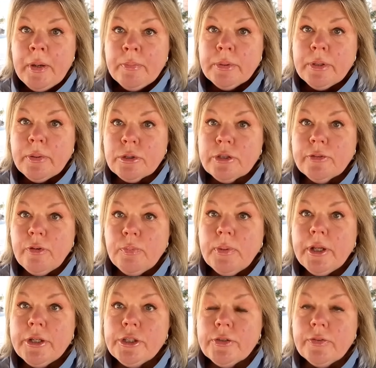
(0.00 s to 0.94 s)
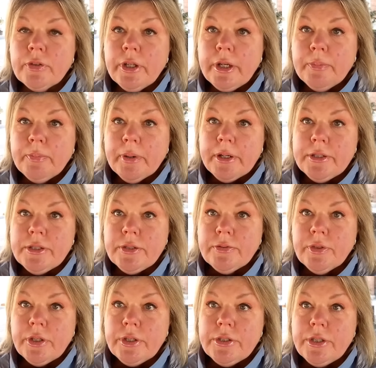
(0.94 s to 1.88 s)
потому что выплачивала
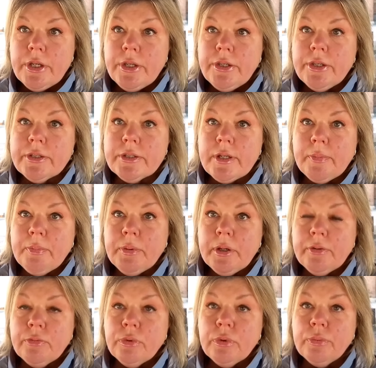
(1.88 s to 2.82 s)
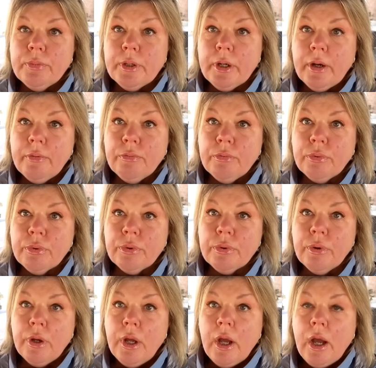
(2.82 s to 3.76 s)
репаративные деньги за Первую
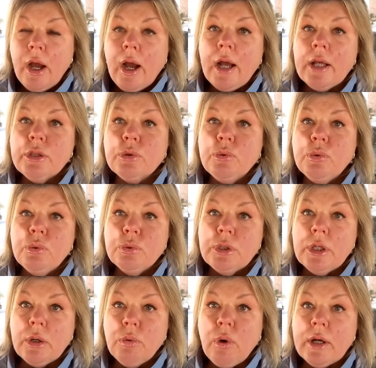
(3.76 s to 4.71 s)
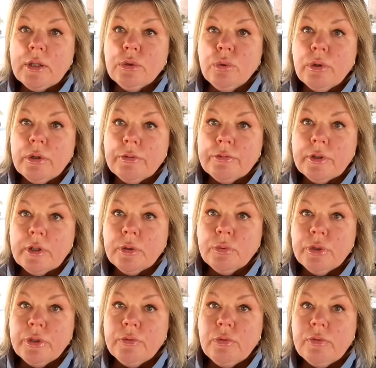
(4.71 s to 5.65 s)
мировую. Откуда у Адольфа
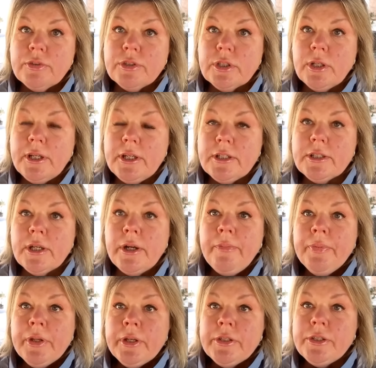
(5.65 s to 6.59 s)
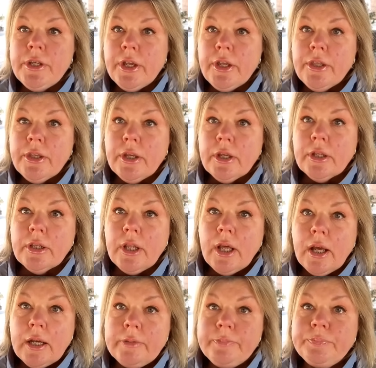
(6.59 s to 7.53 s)
у него взялись деньги
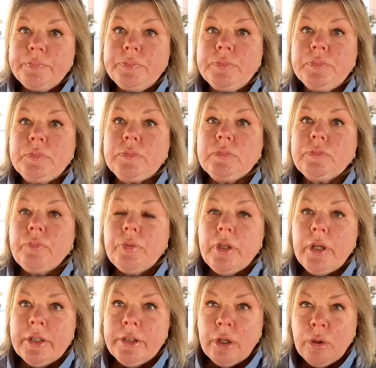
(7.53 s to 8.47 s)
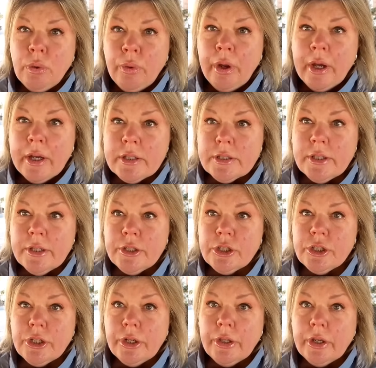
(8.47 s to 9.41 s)
на такое
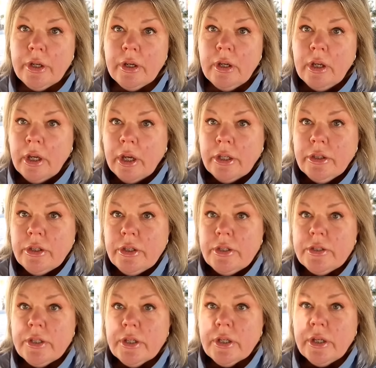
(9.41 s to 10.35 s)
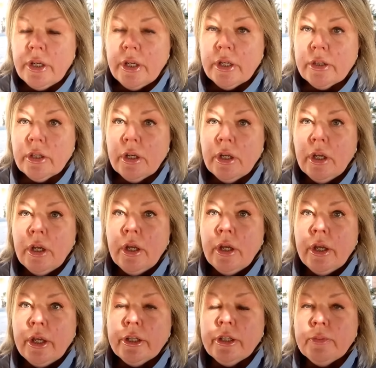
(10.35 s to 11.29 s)
оснащение? Это не секрет.
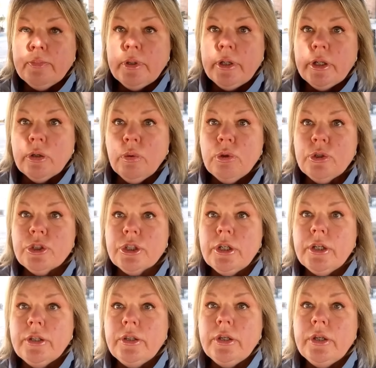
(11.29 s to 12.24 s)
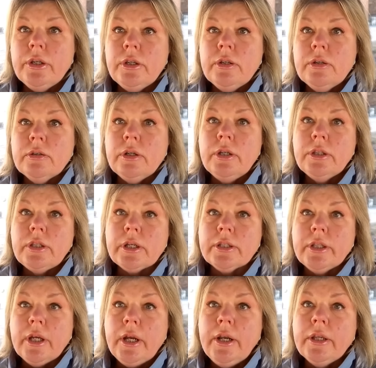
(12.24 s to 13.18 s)
Это были Ротшильды и
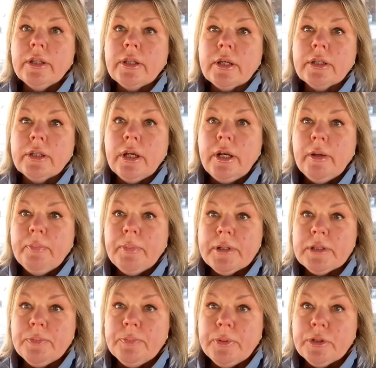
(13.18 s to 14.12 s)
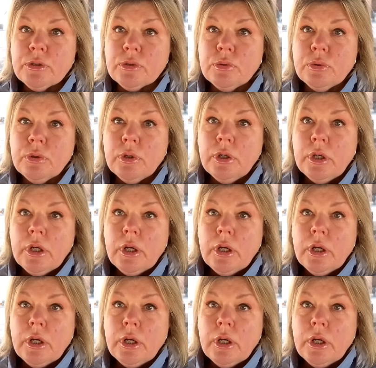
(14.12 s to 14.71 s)
так далее, и так далее по списку.